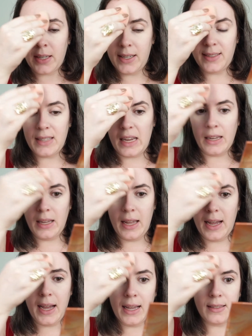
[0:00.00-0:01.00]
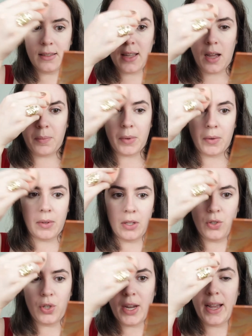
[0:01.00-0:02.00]
E sem arrastar, porque quando
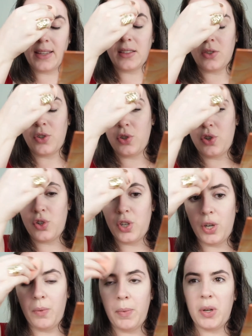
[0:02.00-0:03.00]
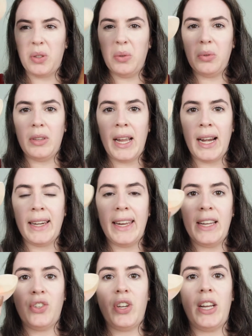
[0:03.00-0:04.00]
a gente arrasta, a gente tira o produto, né? Ele
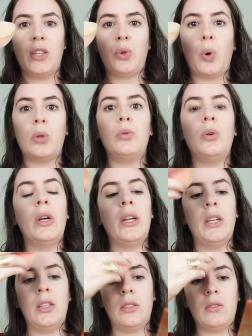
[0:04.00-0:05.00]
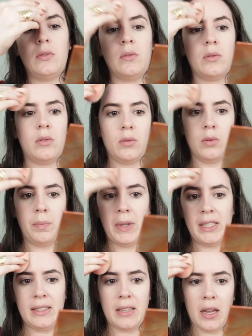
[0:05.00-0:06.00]
deixa ele todo no, no
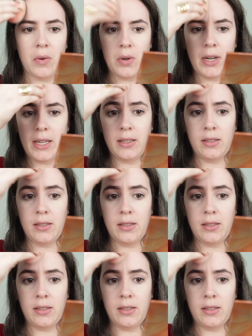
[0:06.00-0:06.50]
pincel ou na